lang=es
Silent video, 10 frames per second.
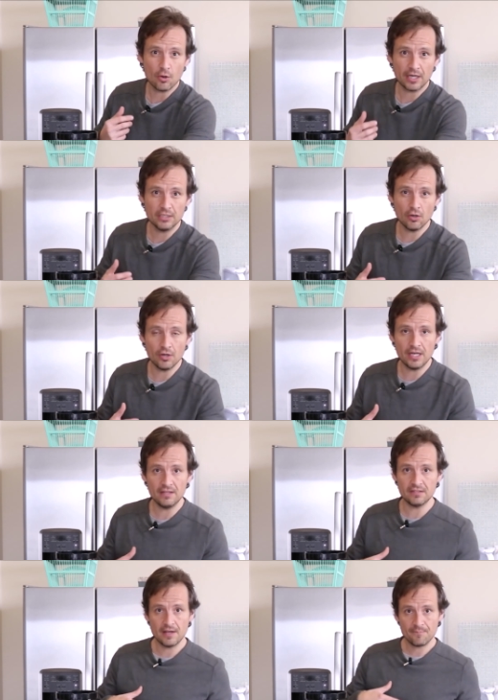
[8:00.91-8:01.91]

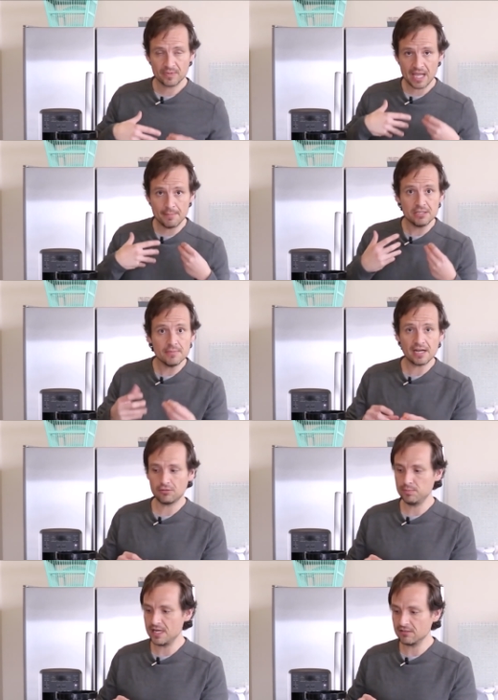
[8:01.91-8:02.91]
riñones, la misma
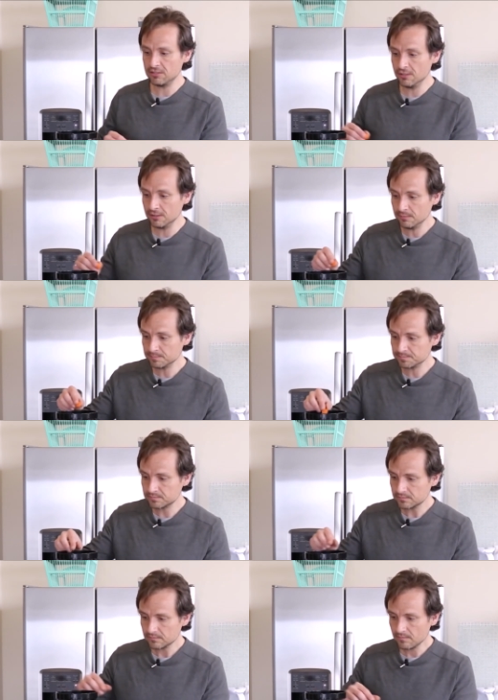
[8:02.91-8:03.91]
respiración
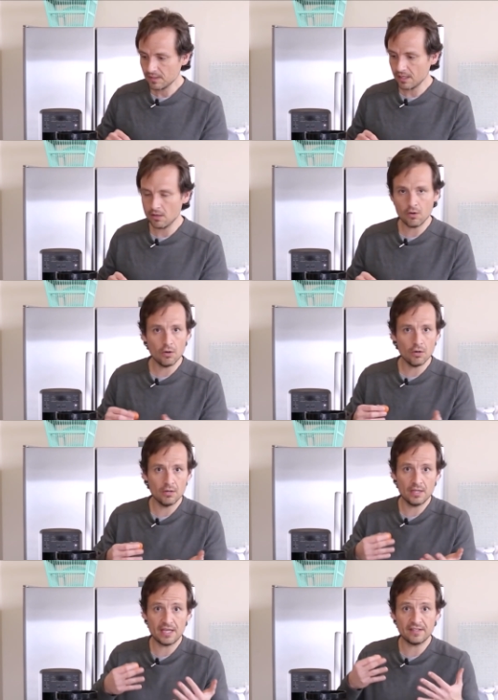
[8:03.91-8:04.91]
o
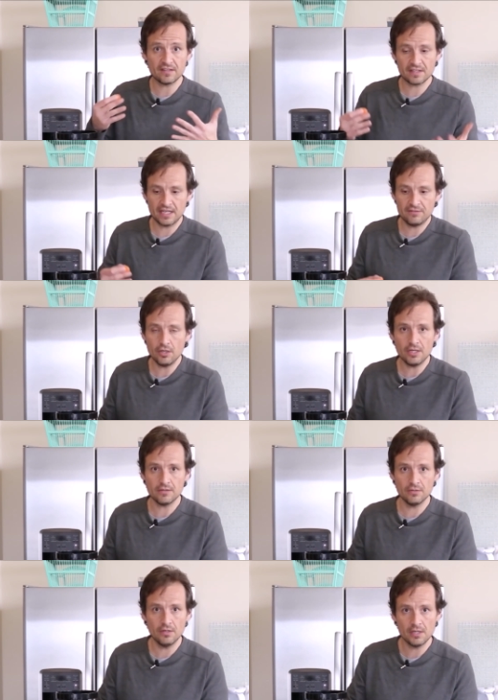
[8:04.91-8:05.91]
las excreciones,
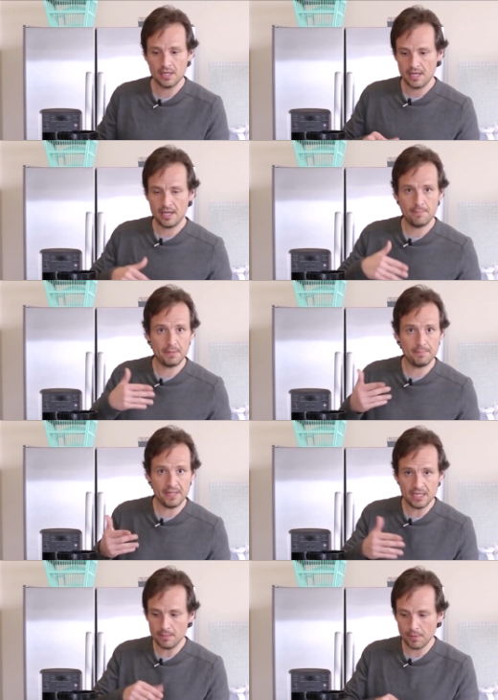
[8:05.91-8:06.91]
¿no? el pipí
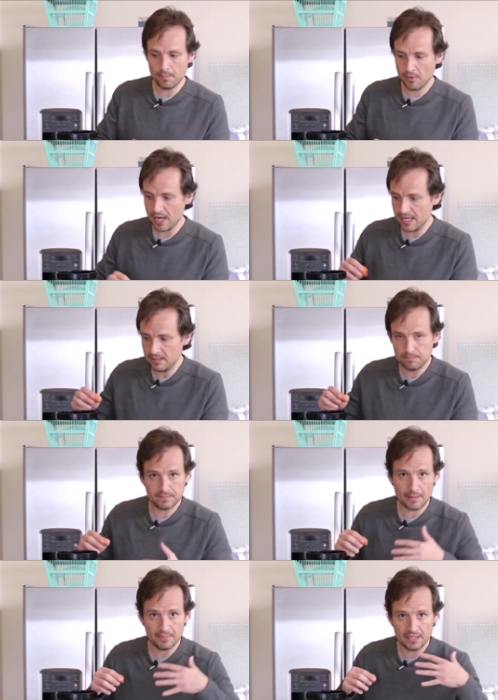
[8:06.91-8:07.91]
y el popó ahí
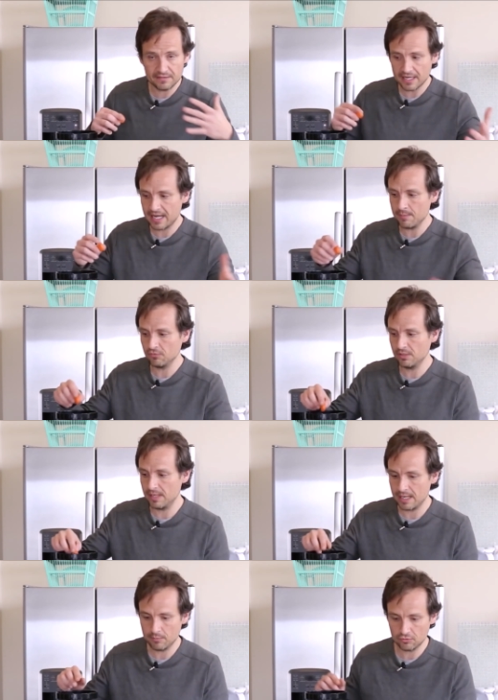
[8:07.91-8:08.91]
también sacamos,
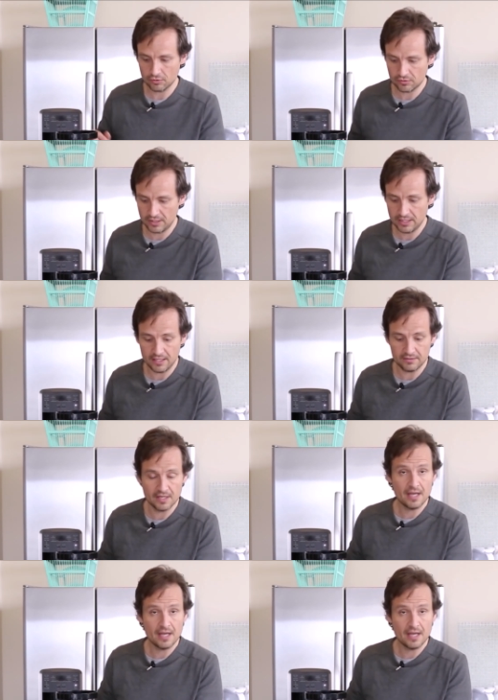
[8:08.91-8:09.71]
liberamos toxinas.